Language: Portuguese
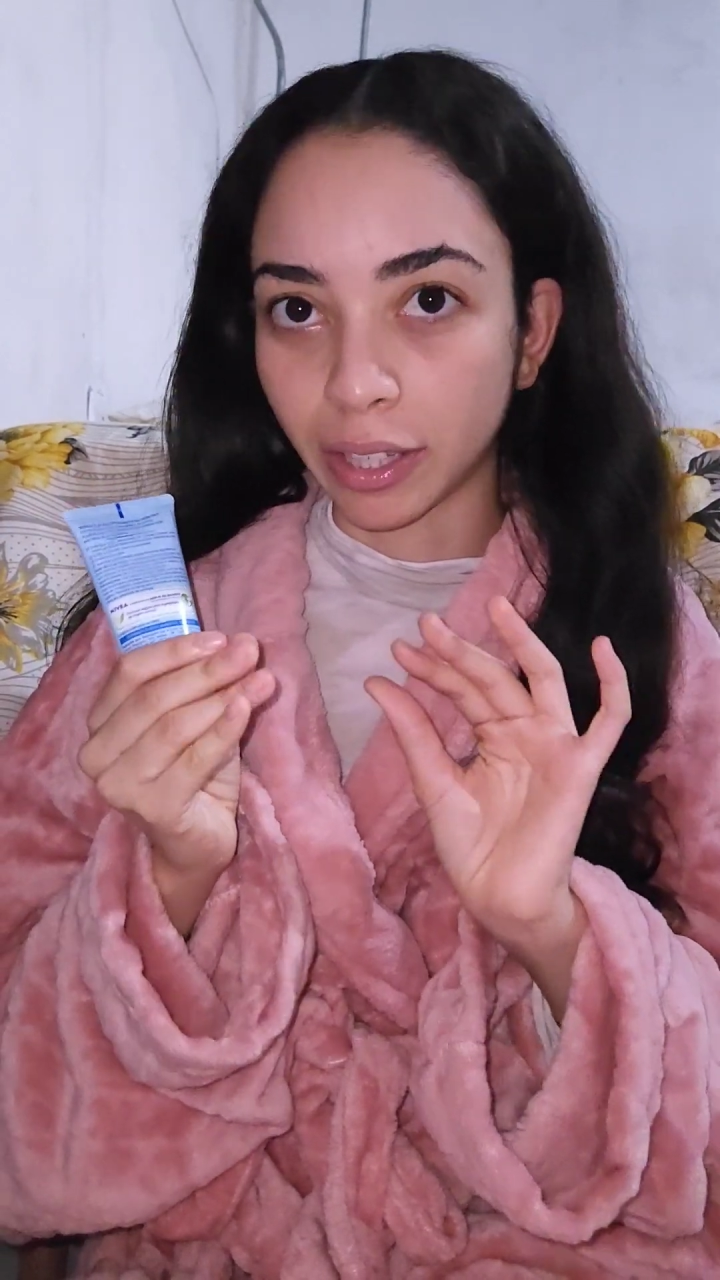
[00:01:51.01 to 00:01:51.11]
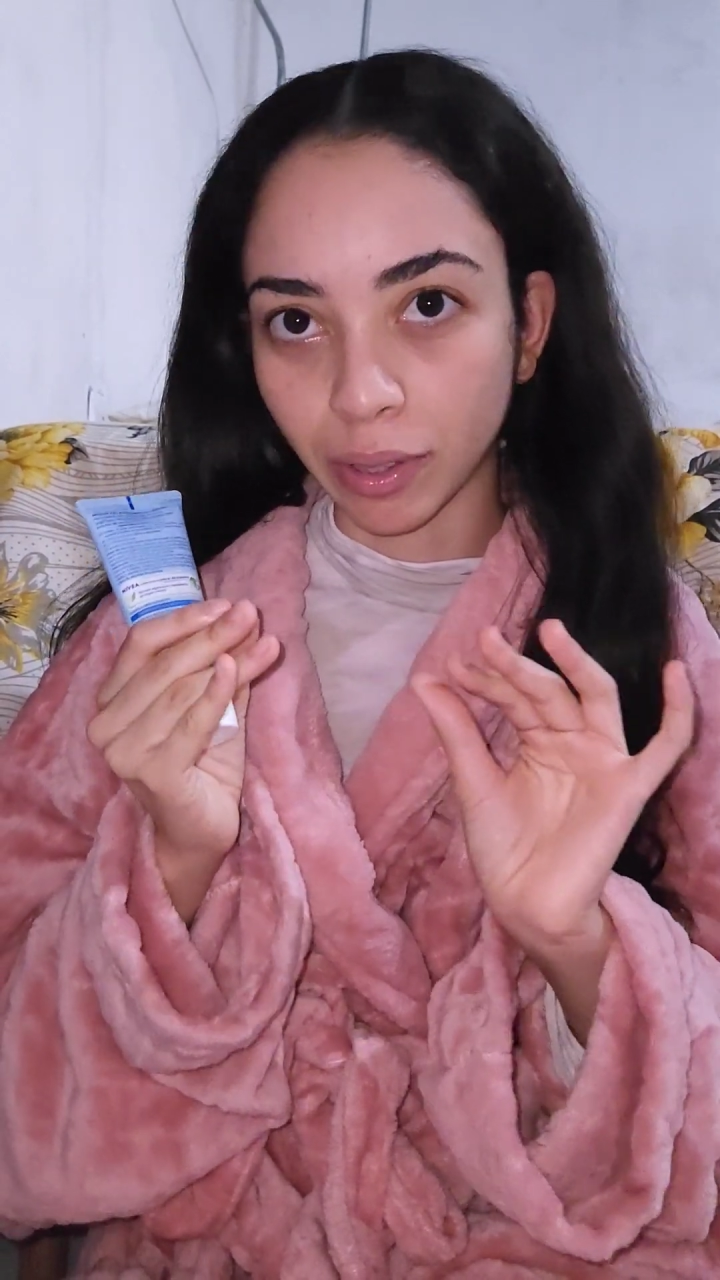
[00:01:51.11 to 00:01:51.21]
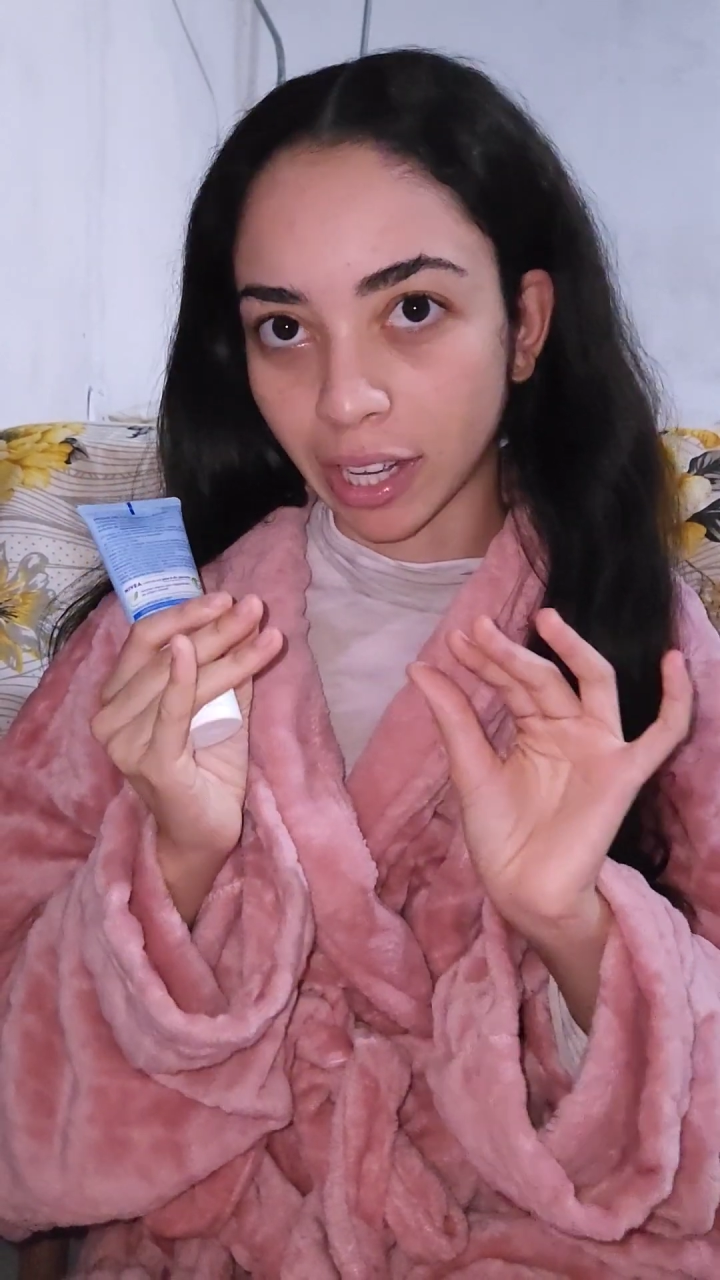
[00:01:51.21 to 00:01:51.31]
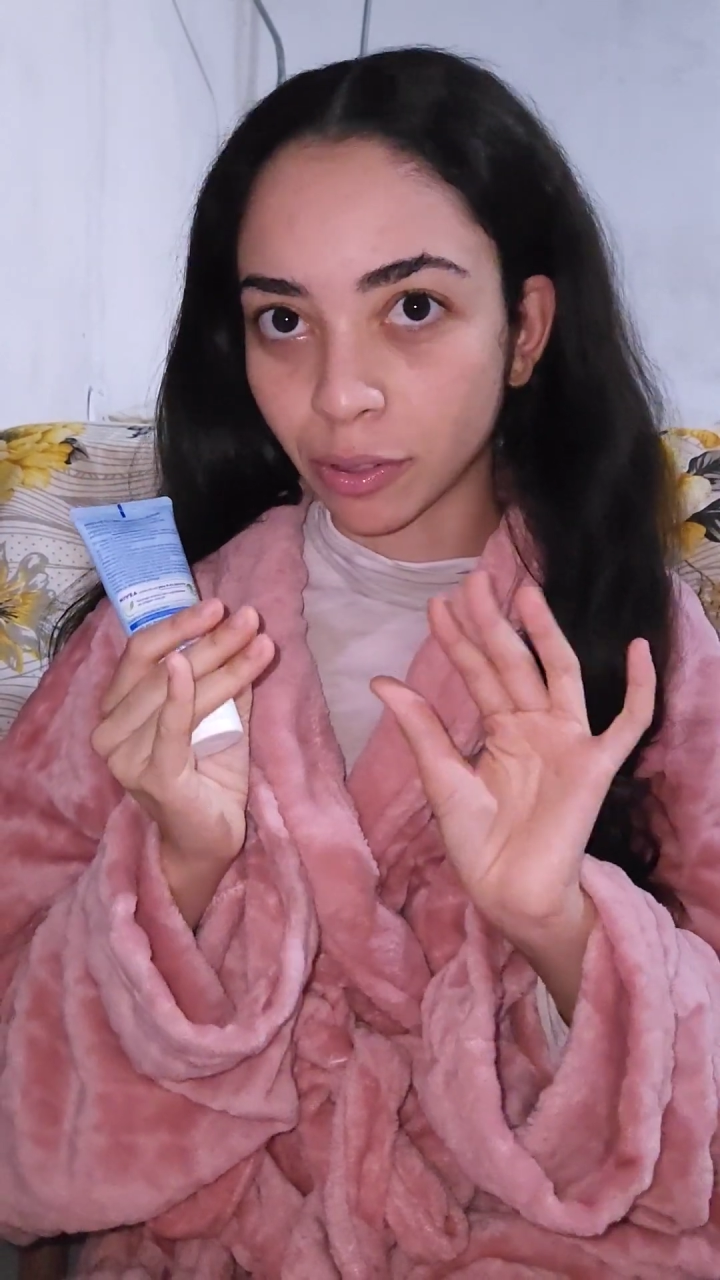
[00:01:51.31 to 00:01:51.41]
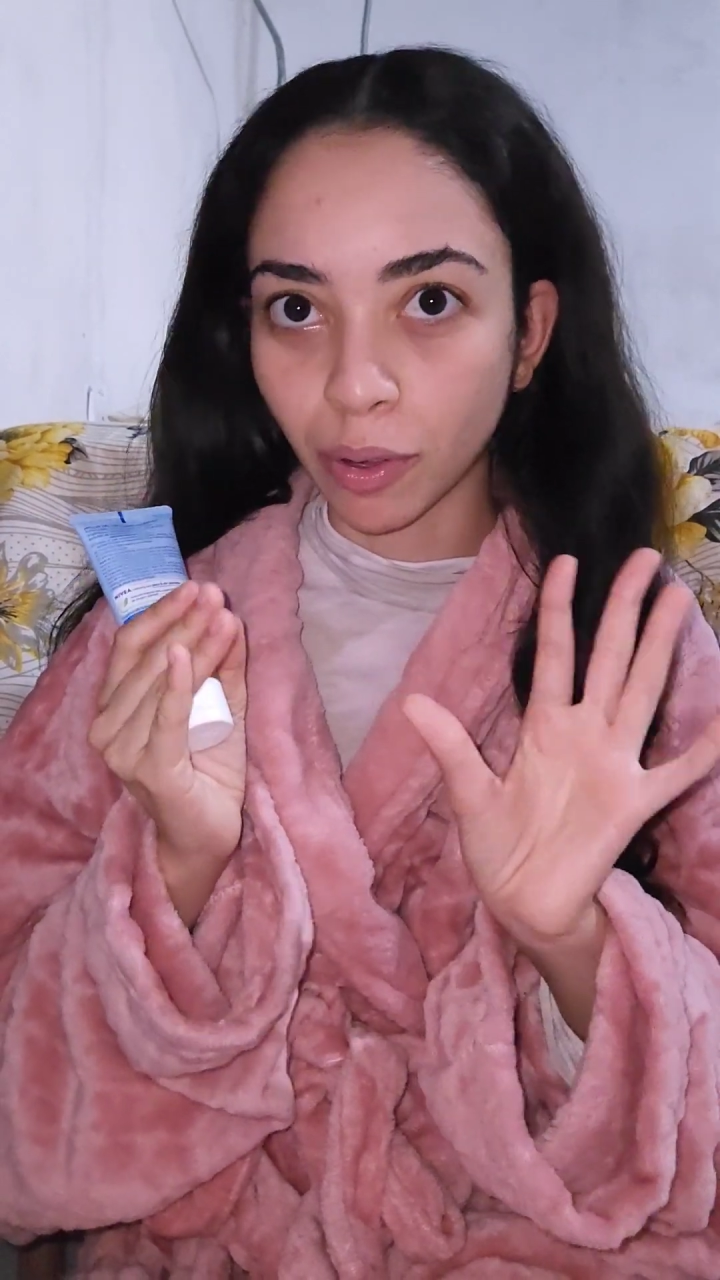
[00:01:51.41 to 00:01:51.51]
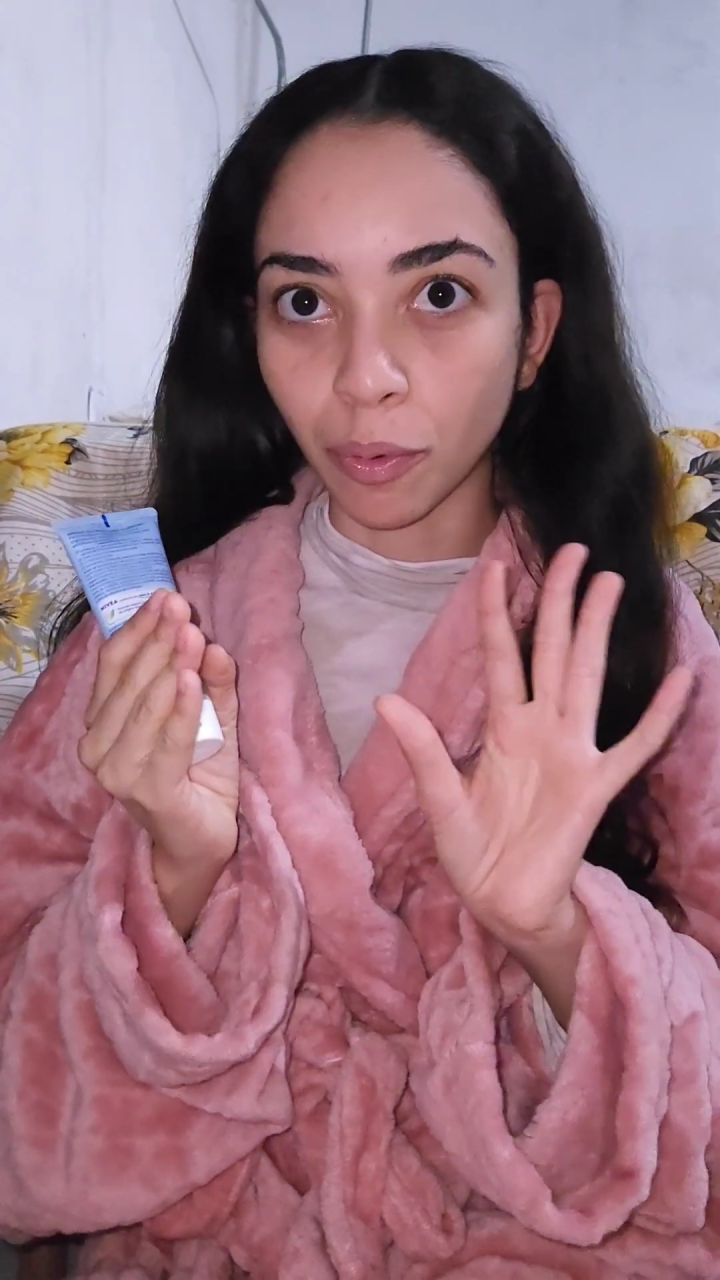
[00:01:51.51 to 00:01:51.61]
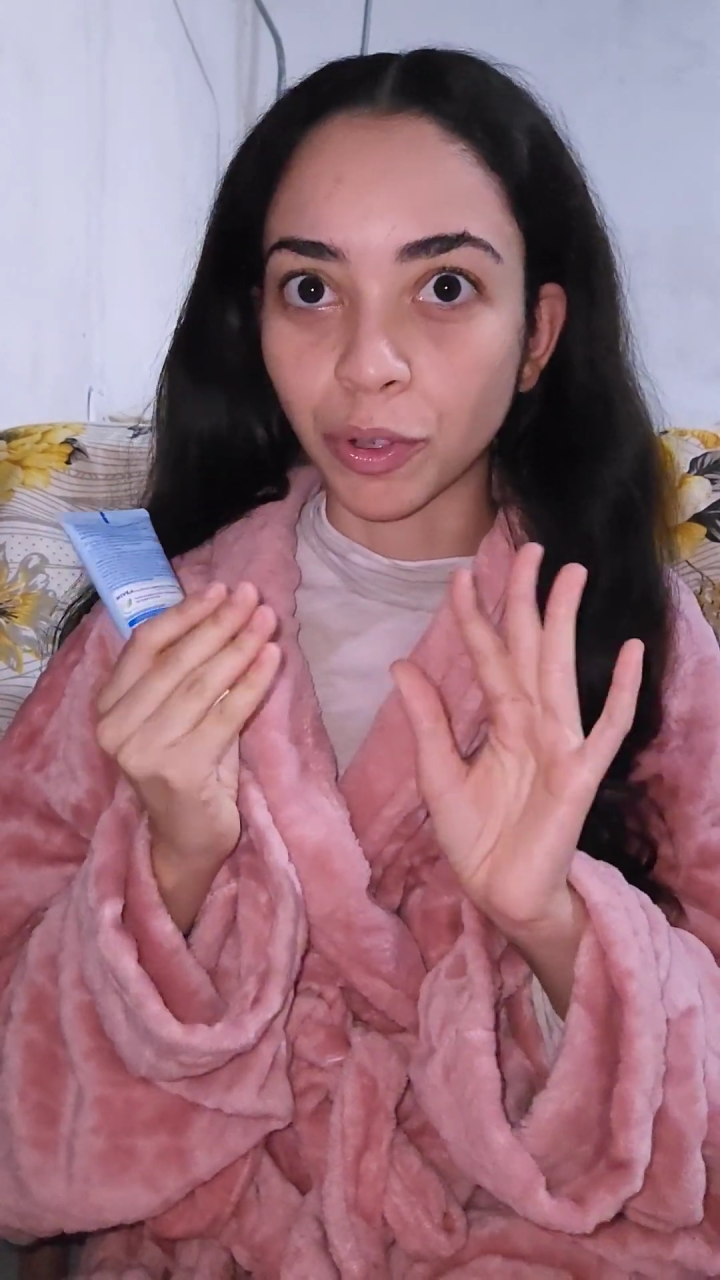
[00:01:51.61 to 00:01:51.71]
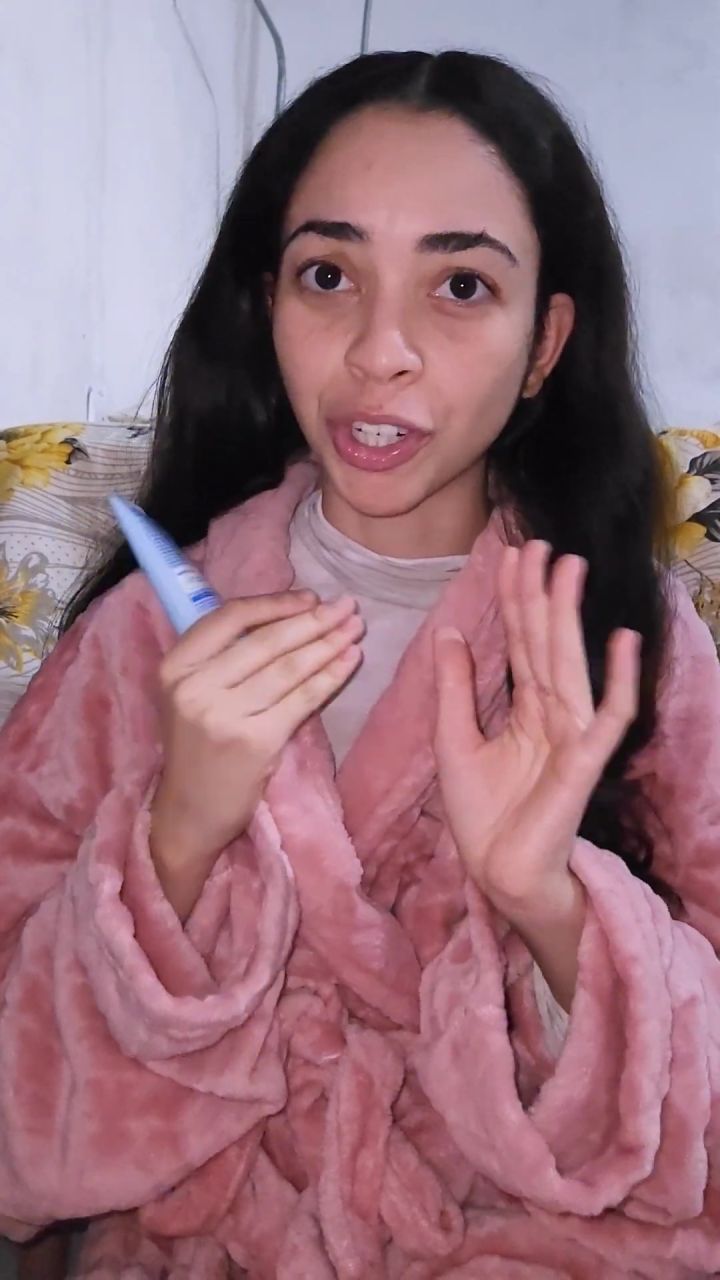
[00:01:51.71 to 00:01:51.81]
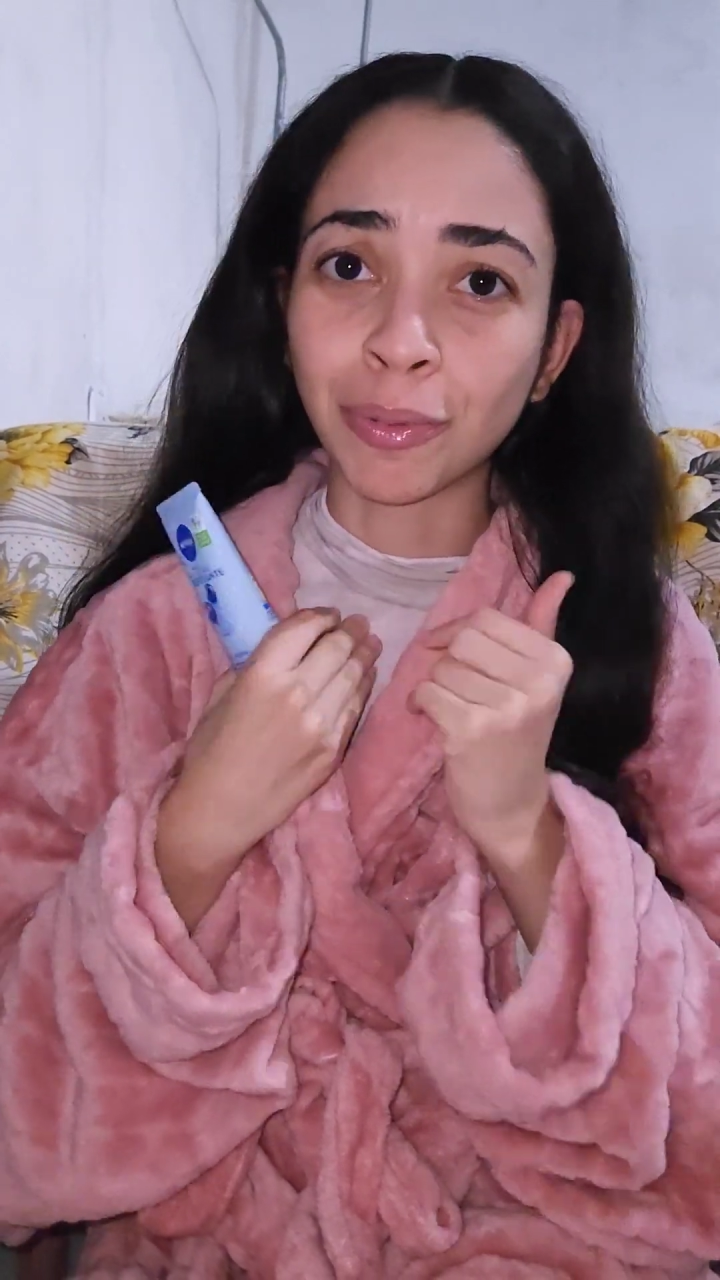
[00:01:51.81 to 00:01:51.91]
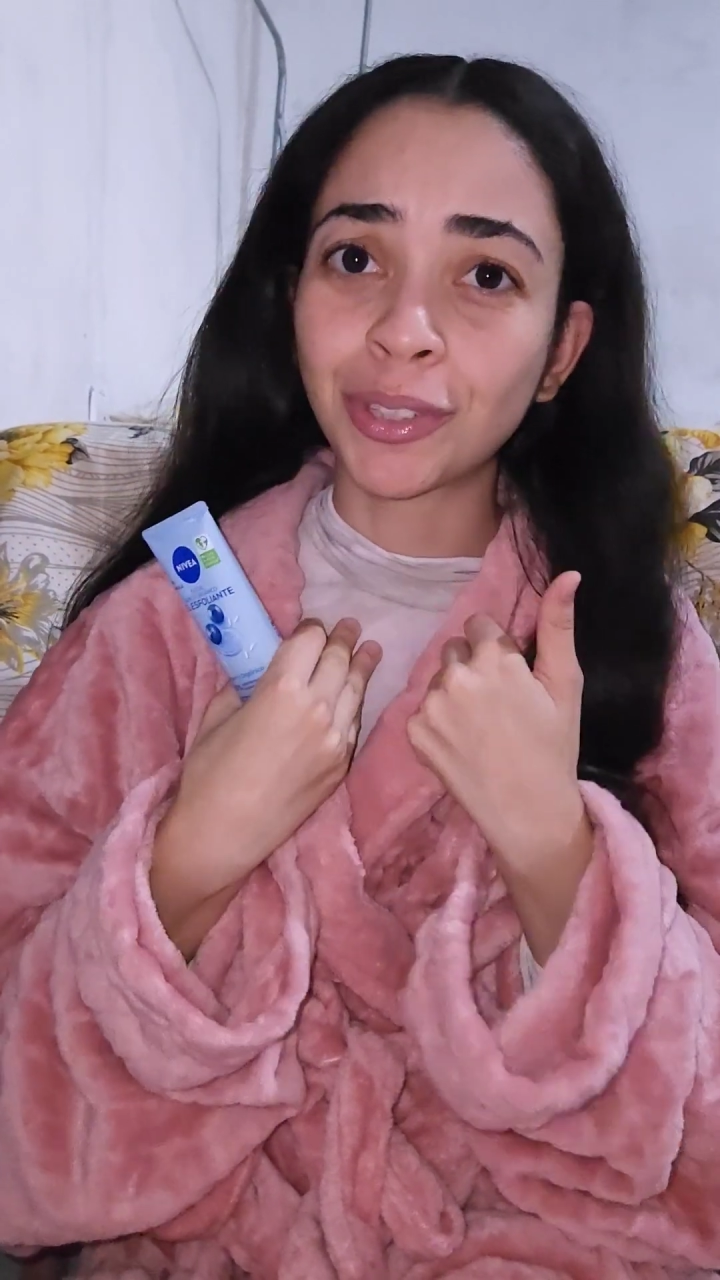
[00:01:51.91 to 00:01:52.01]
No caso, eu
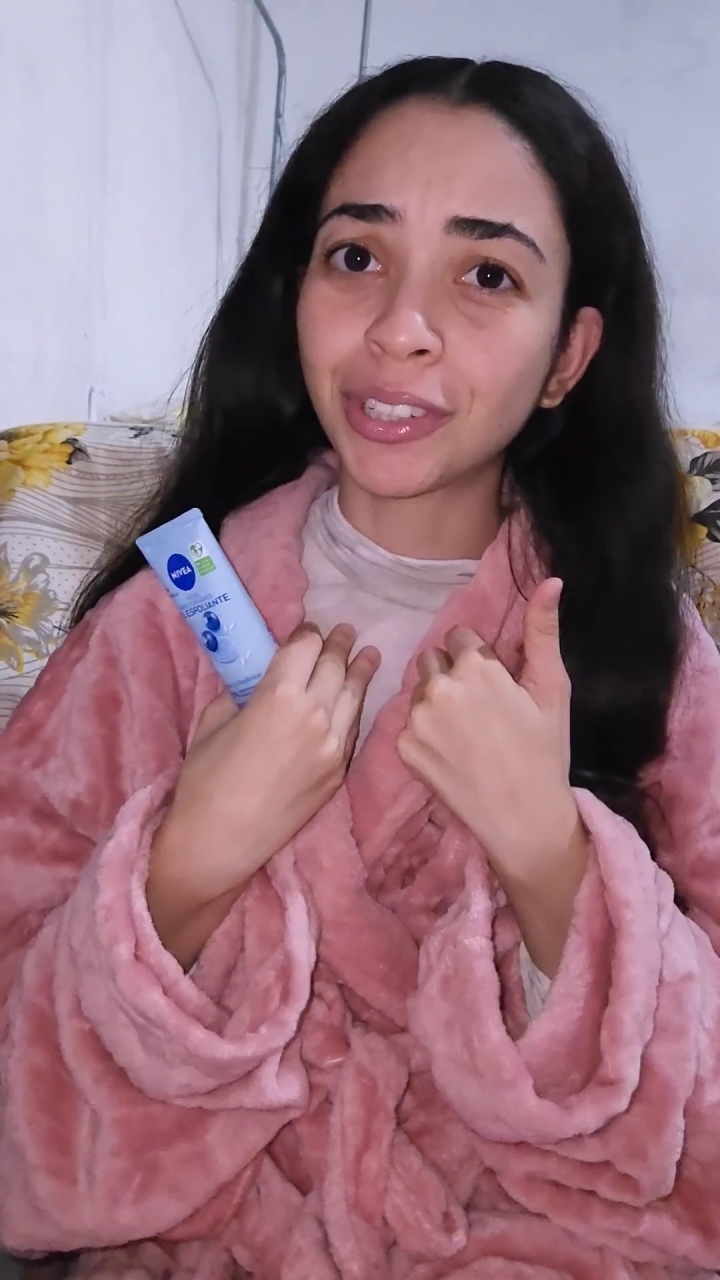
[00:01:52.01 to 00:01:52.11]
chamo de